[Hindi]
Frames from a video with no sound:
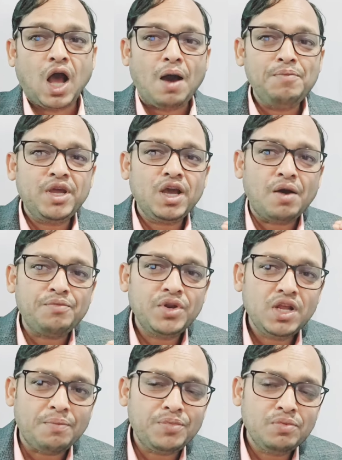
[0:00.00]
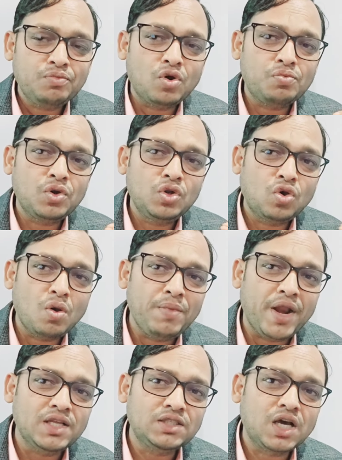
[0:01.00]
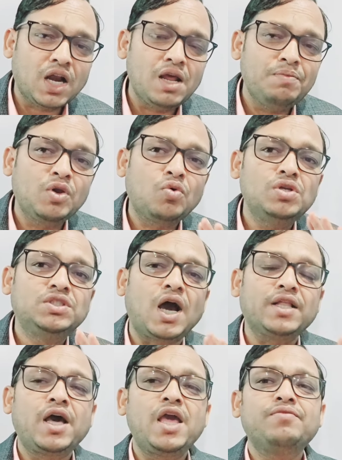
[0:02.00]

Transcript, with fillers: हमें अपनी अपनी पोर्टफोलियो को मैनेज करने में कोई ज़्यादा